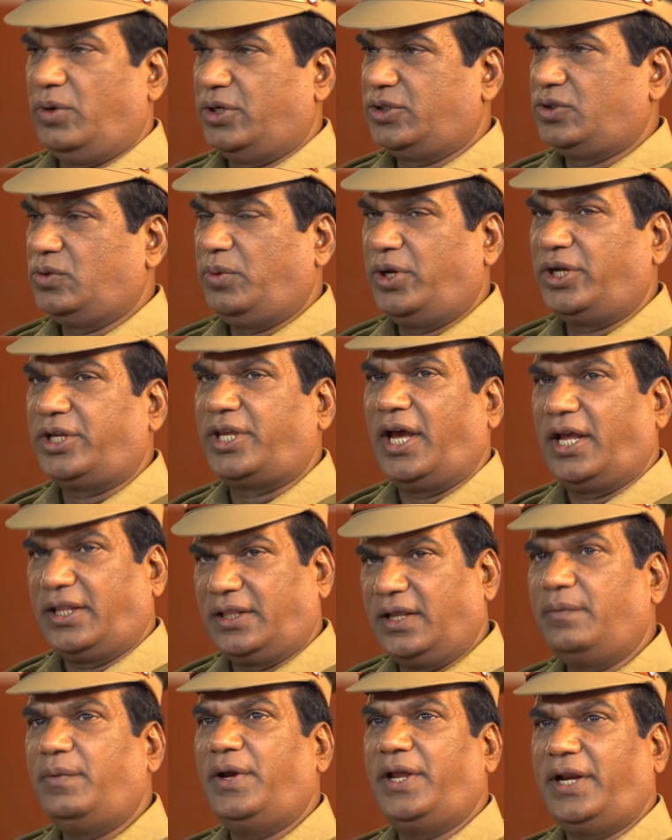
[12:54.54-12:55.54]
सुबह सुबह क्या
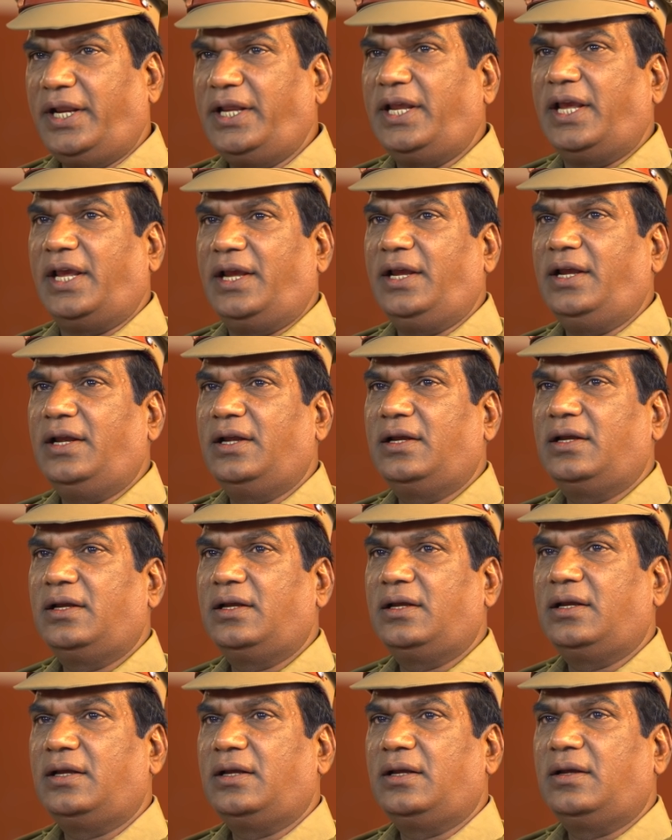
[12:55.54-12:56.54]
दम रही
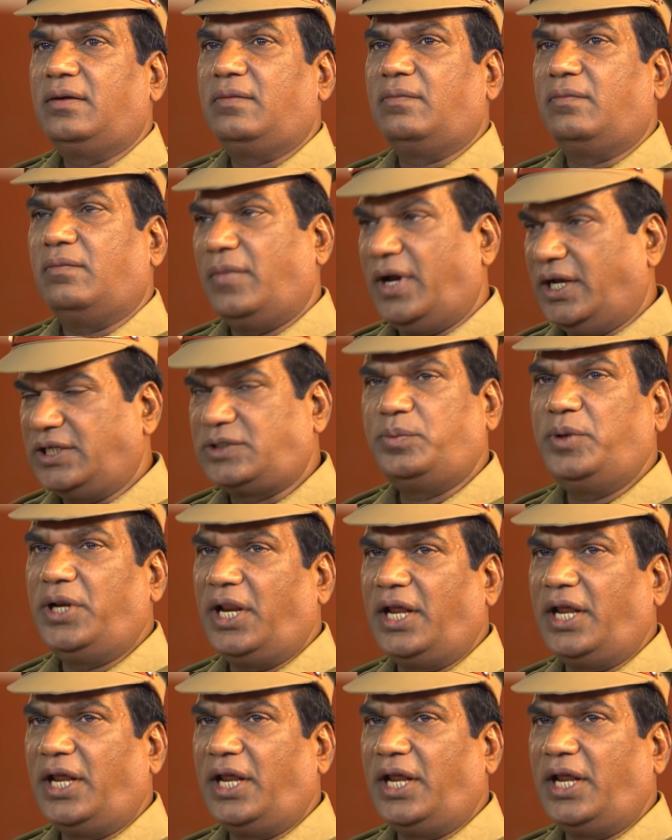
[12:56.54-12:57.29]
है मैच